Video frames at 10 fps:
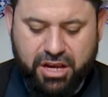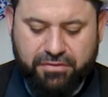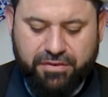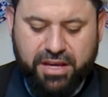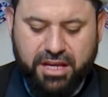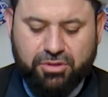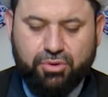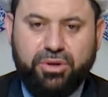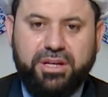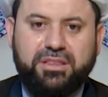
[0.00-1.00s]

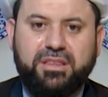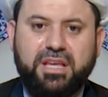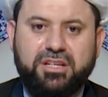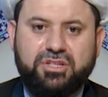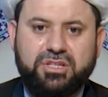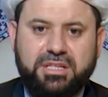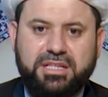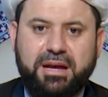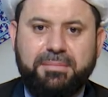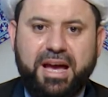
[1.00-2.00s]
فيطهر الطشت
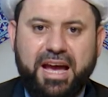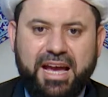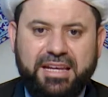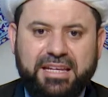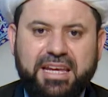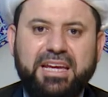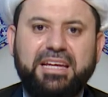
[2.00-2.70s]
تبعا